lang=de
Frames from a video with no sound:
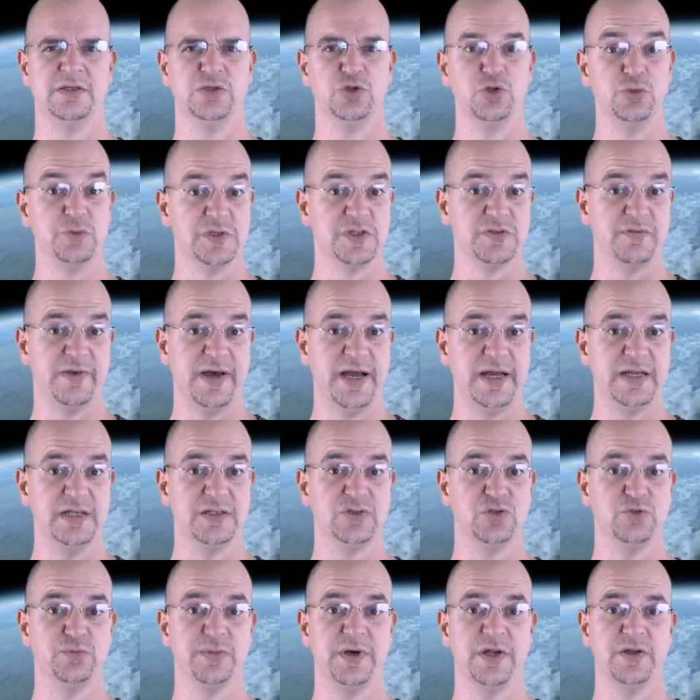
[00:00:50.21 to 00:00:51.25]
Typ 2
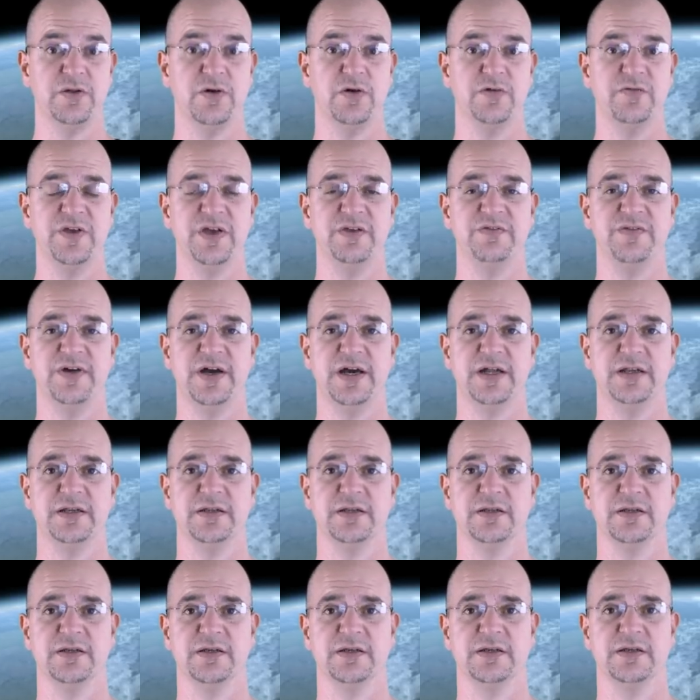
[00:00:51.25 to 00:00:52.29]
Supernovae
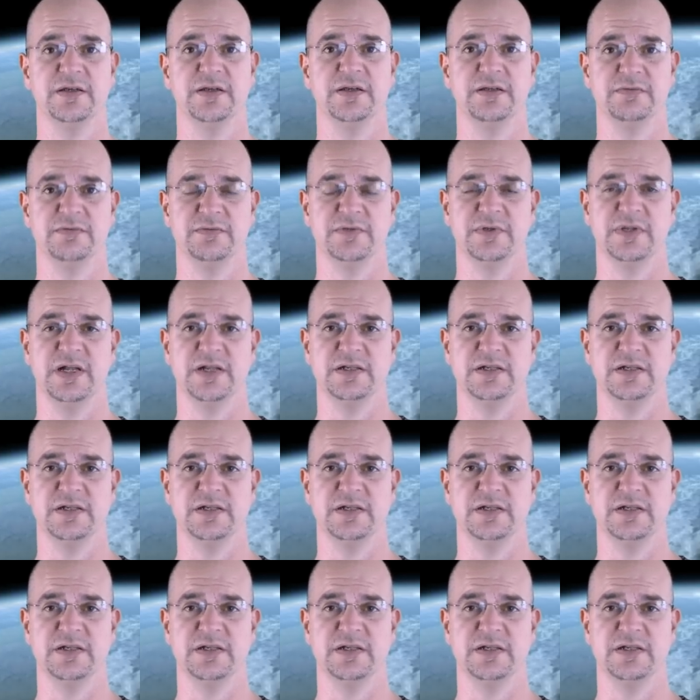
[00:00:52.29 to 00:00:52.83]
waren äh,